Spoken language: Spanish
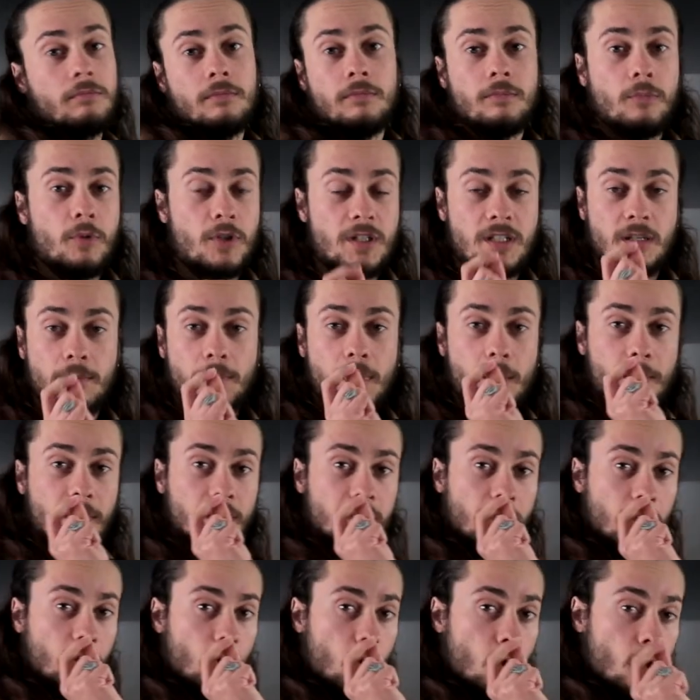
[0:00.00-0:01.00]
pues
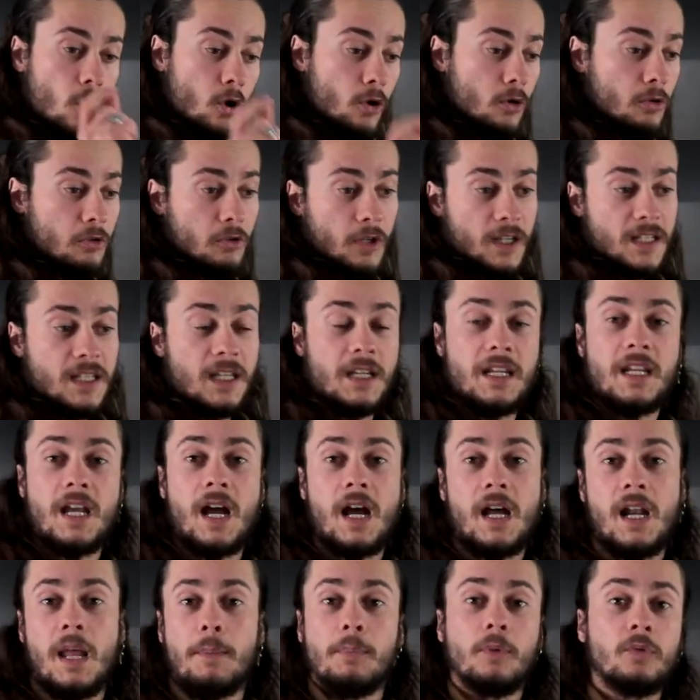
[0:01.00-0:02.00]
simplemente con lo que
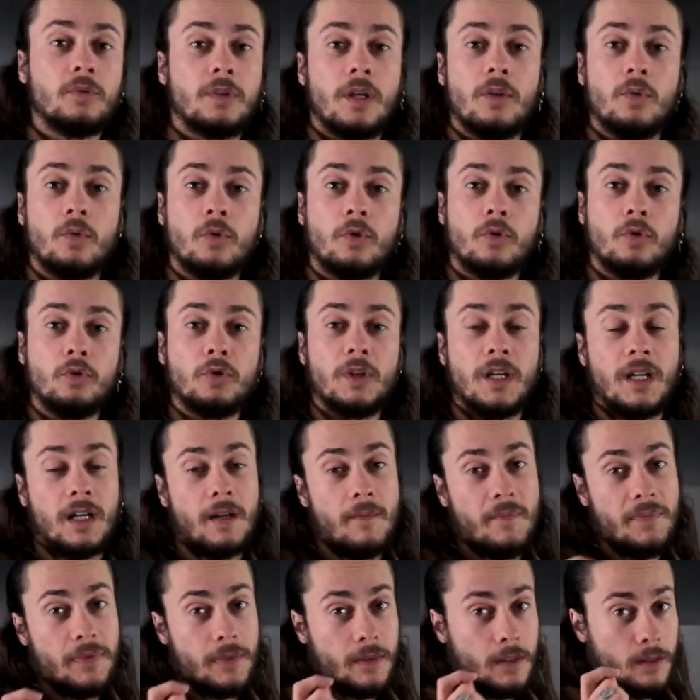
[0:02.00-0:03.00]
sería la punta de un cúter,
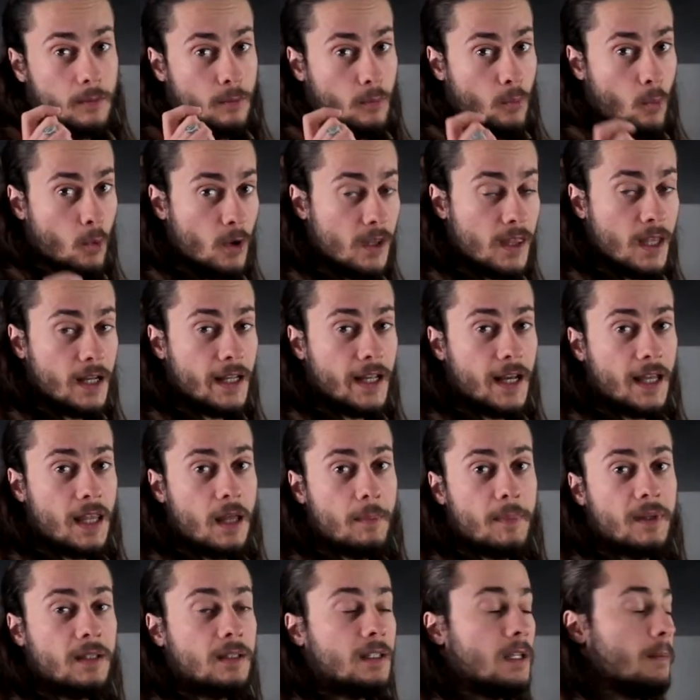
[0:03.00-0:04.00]
muy
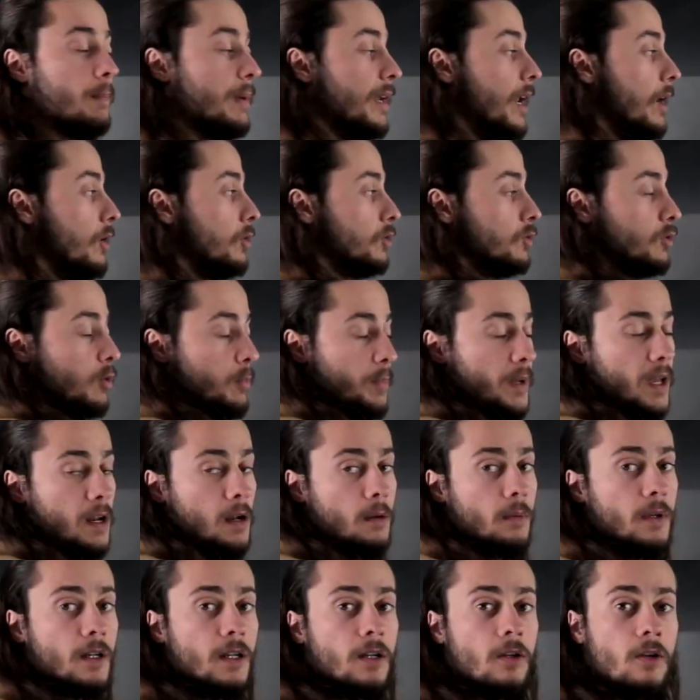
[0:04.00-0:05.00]
delicadamente para no estropear
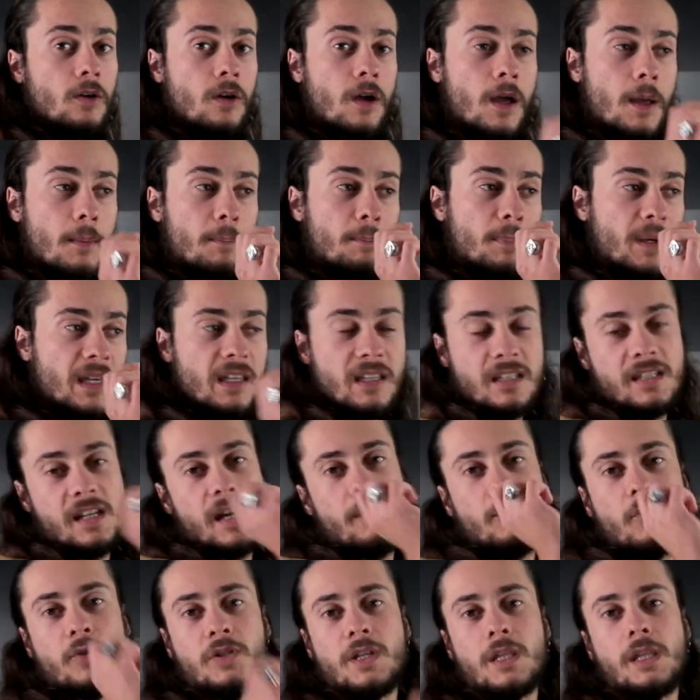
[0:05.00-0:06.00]
el vinilo,
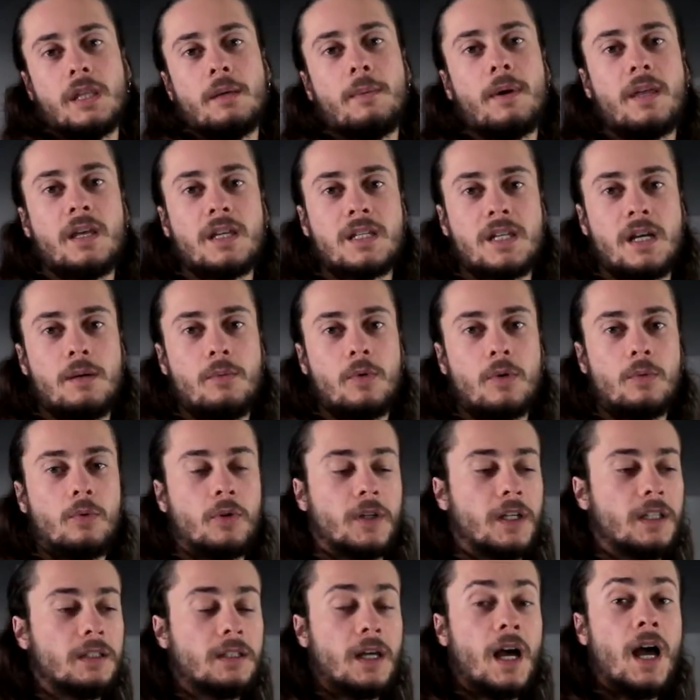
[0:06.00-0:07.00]
pinchamos encima de esa
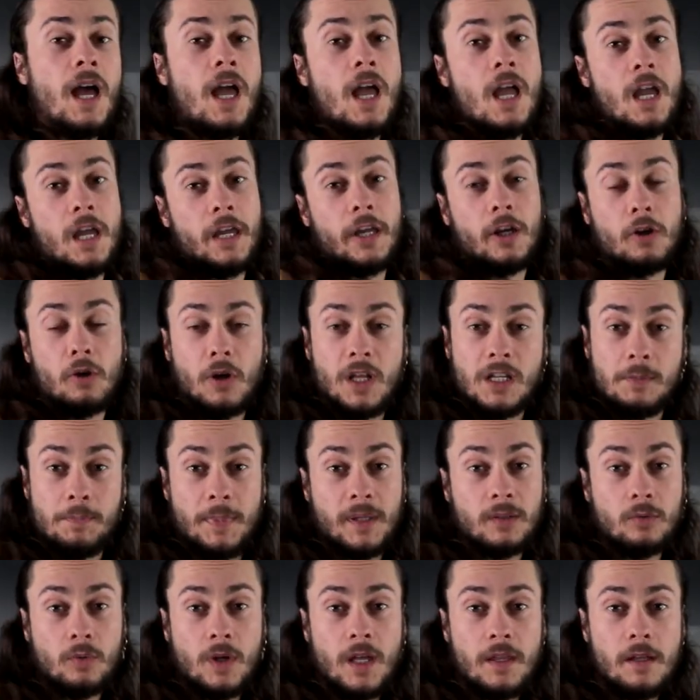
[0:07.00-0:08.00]
burbujita y con la
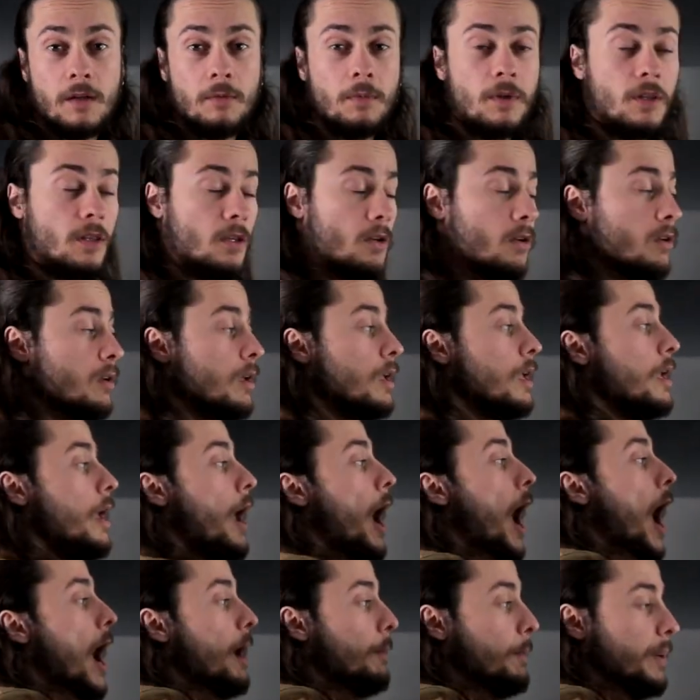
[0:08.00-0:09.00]
espátula del vídeo
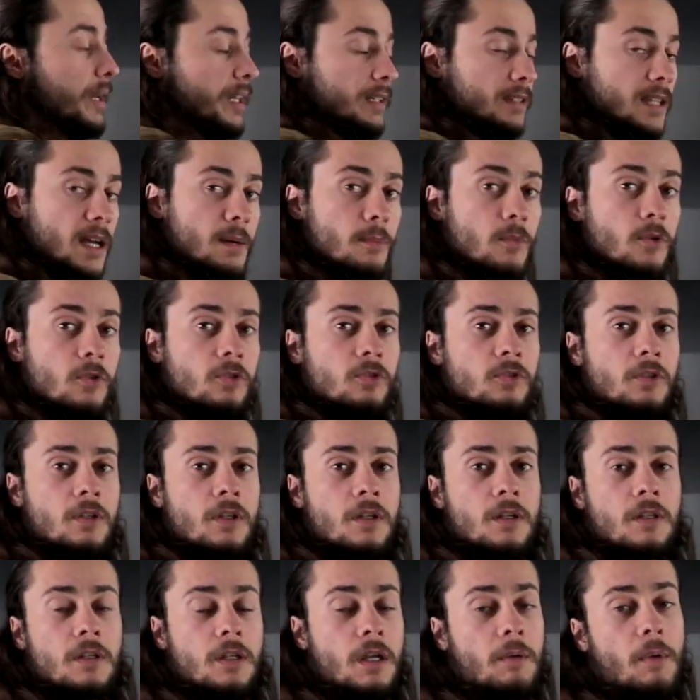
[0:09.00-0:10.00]
apretamos y